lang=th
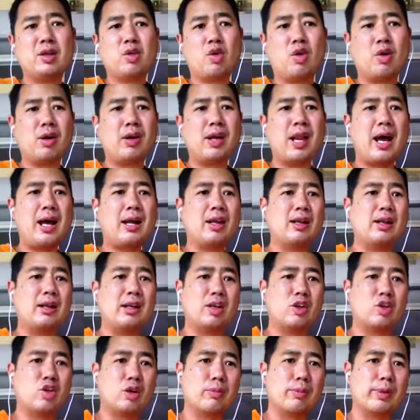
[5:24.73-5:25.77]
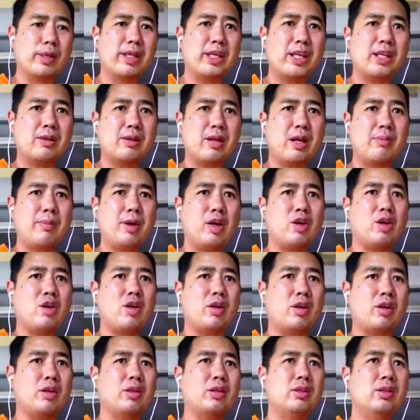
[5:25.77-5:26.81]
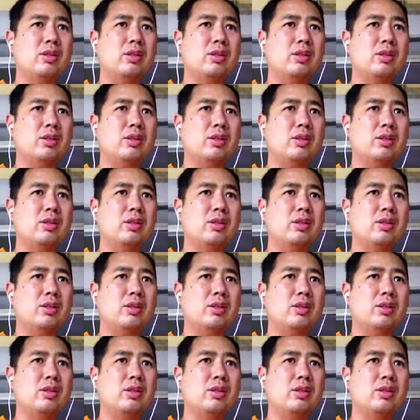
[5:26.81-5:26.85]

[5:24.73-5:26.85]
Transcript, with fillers: คนละเลย คนไม่คิดเข้ามาก่อน